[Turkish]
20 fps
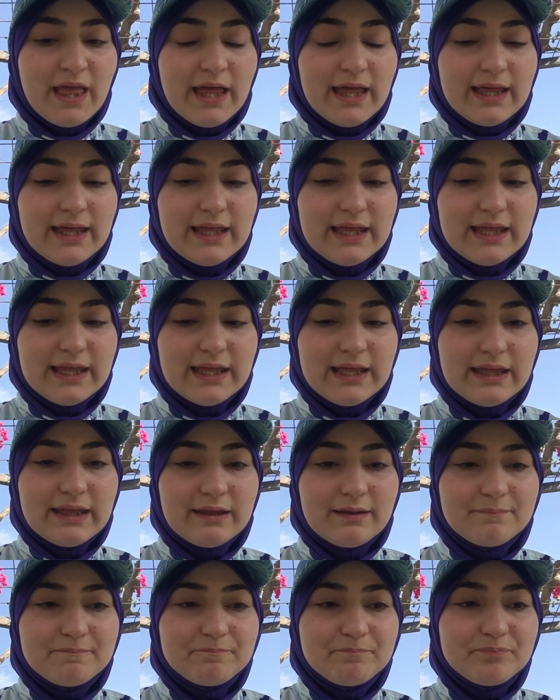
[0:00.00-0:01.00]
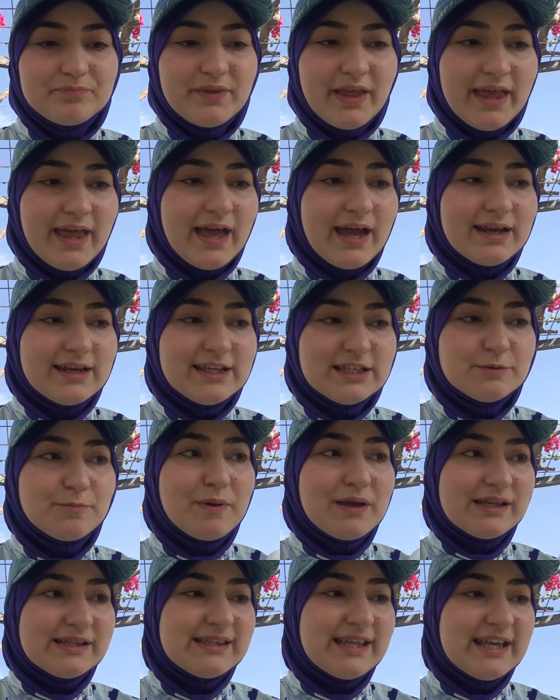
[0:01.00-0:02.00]
e, eğer hiç
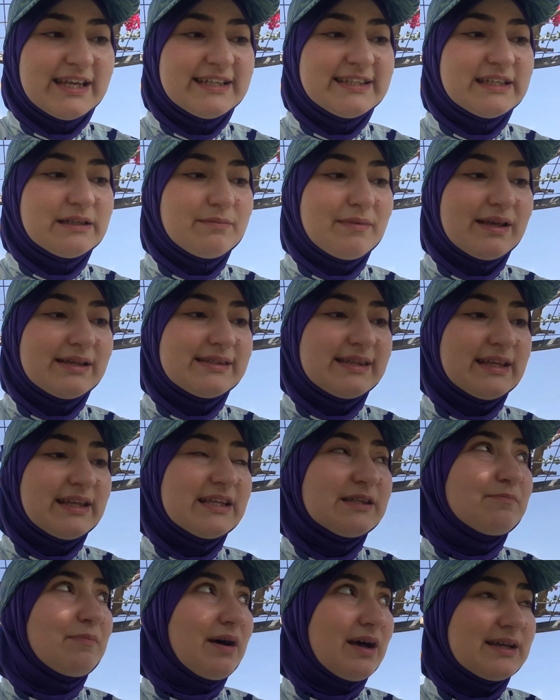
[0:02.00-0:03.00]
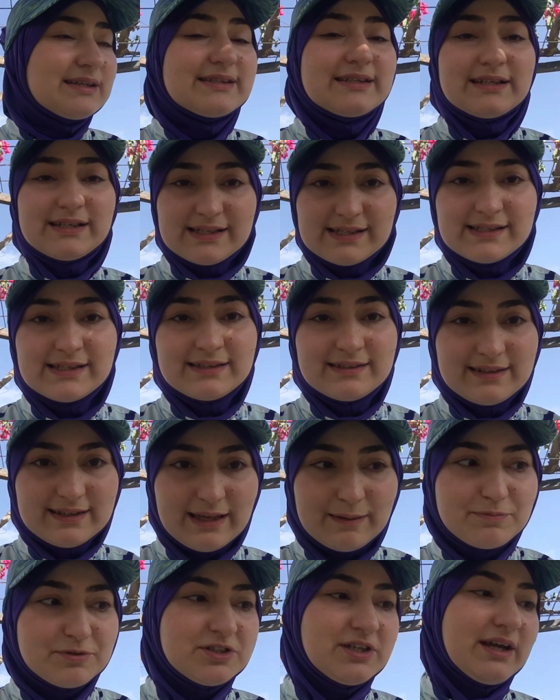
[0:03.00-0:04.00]
bez değiştirmezseniz bazıları sızıntı
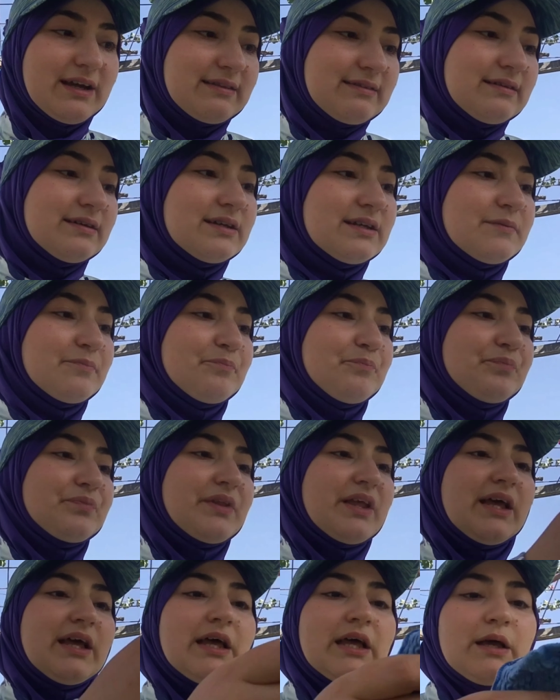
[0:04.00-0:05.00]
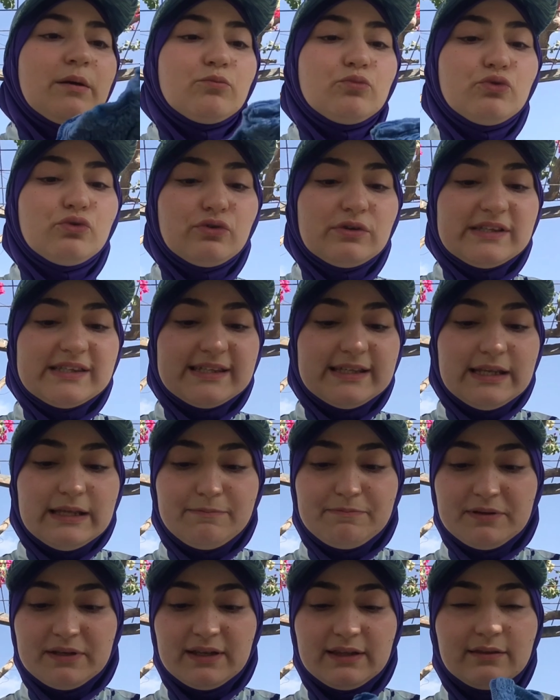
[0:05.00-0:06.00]
yapacaktır. Bu
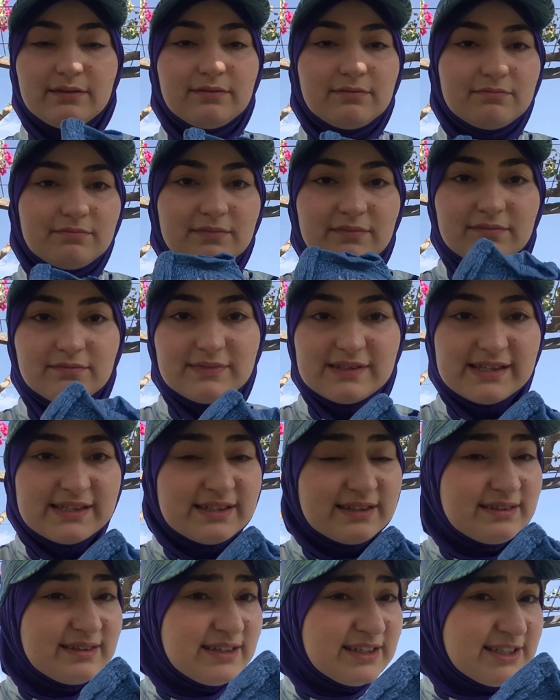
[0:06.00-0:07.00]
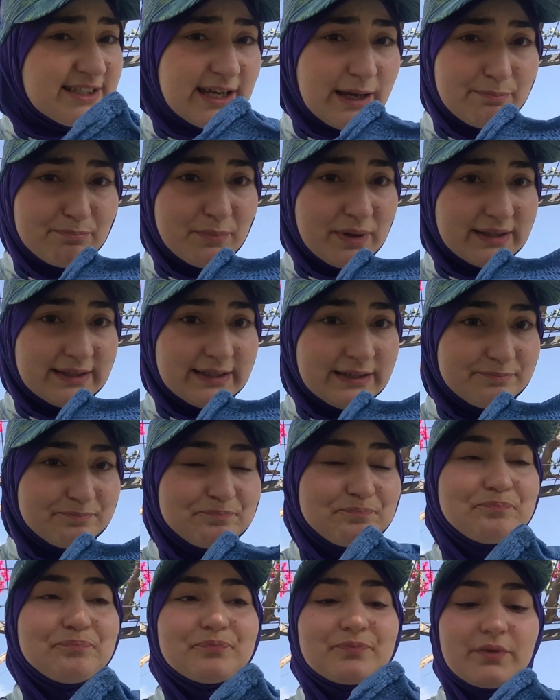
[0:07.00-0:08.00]
Sleepy'nin sızıntı hiç yapmadı.
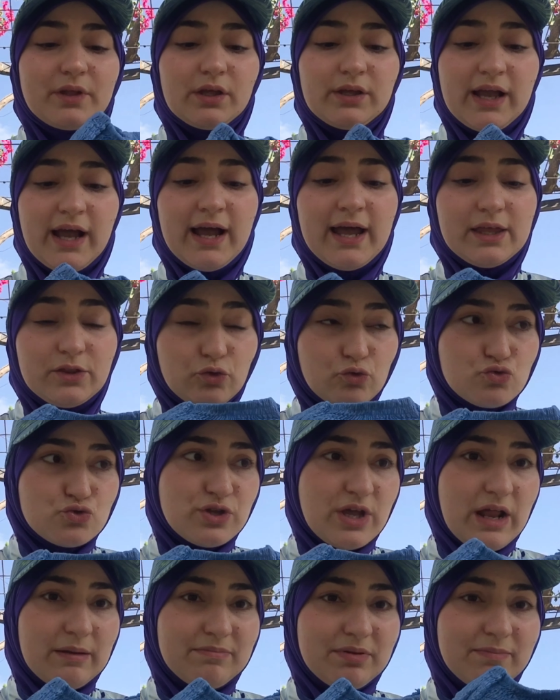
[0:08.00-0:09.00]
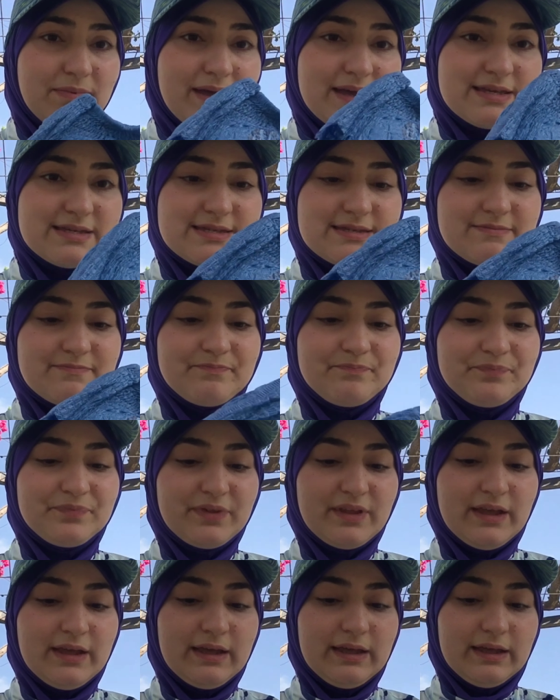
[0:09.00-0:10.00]
Gayet güzel bir bez.
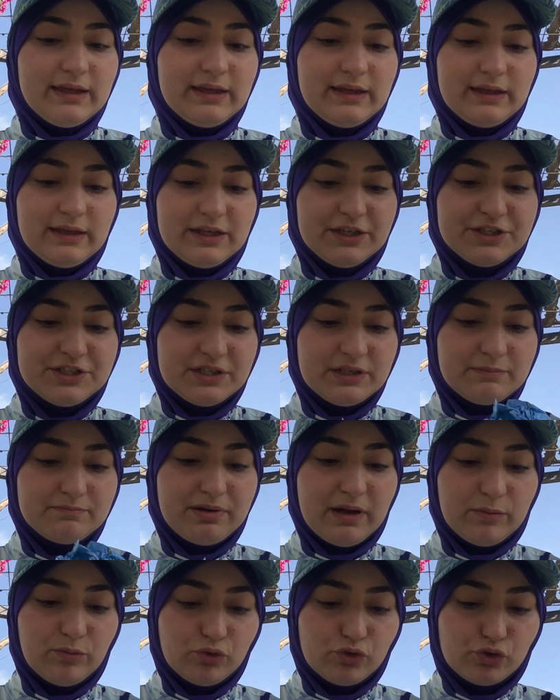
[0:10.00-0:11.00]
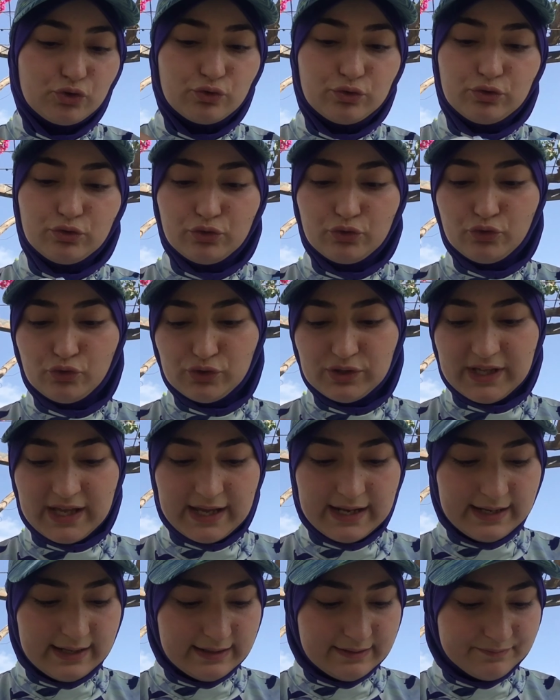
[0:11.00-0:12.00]
Ee, pamuk suluğu güzel.